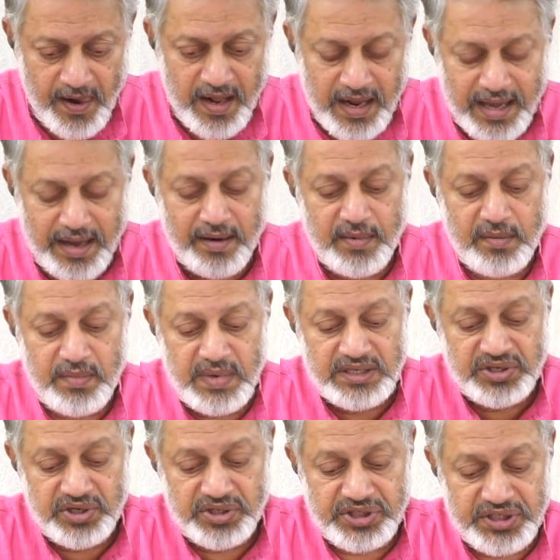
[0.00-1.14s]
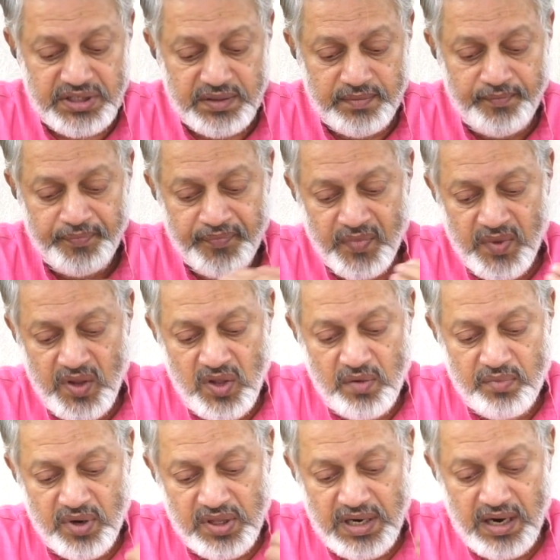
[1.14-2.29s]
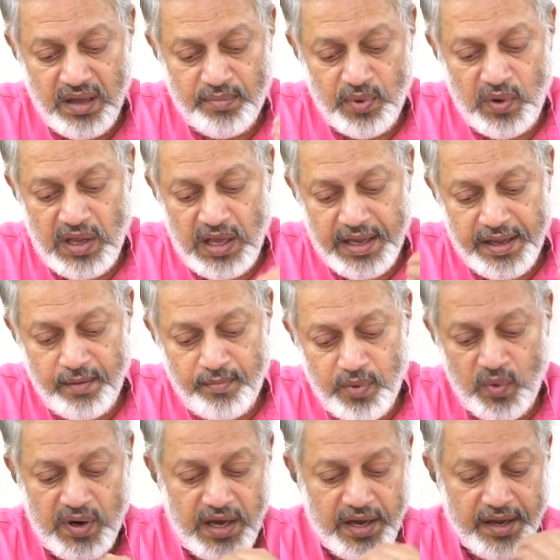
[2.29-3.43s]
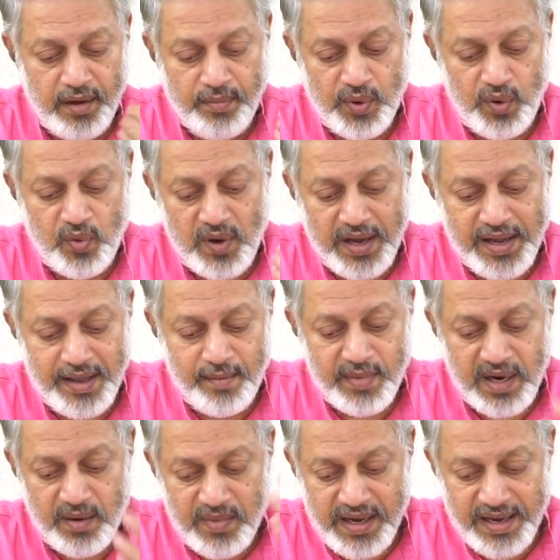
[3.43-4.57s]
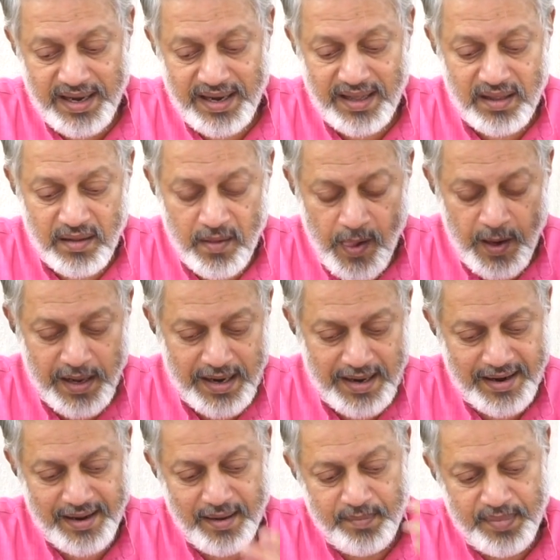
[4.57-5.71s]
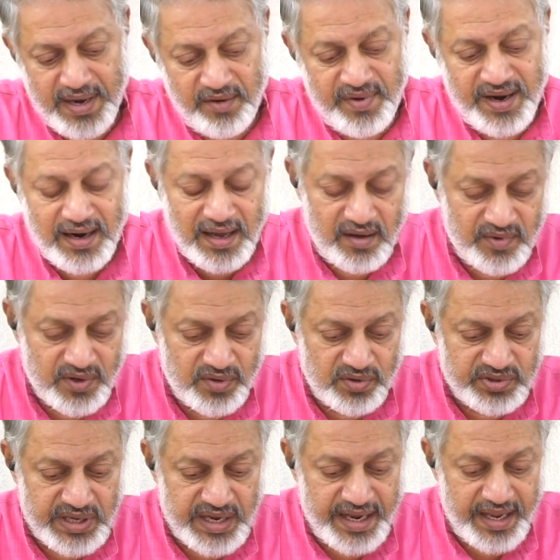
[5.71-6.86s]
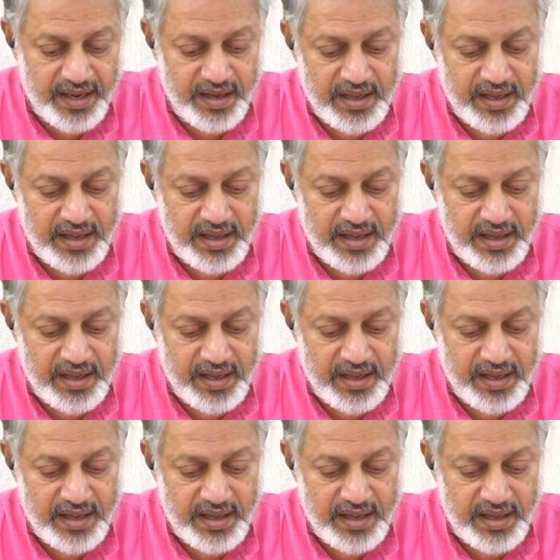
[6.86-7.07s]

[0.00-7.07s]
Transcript: கிரமமா சிருஷ்டி புரியுதுங்களா புல்லாகி பூண்டாகி புழுவாகி மரமாகின்னு நிறைய பிறவிகளாகிறதும் சரி